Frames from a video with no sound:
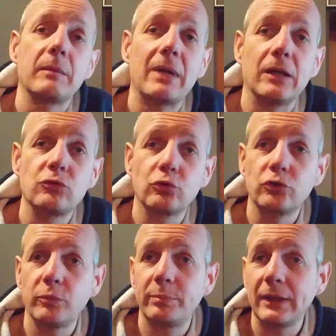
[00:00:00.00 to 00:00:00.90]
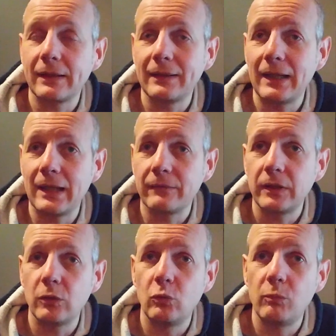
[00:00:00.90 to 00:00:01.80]
ma giusto per
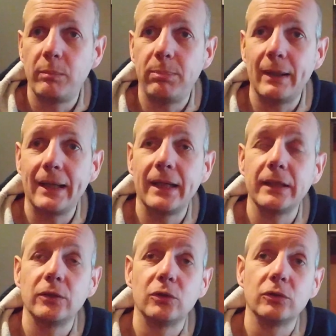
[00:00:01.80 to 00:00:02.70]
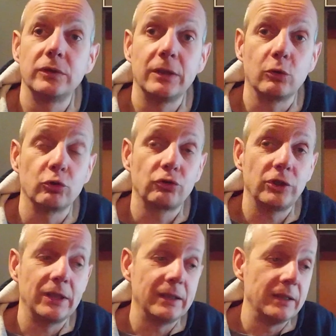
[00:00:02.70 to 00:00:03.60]
darvi un paio di
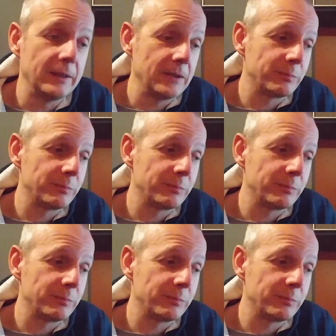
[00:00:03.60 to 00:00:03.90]
consigli.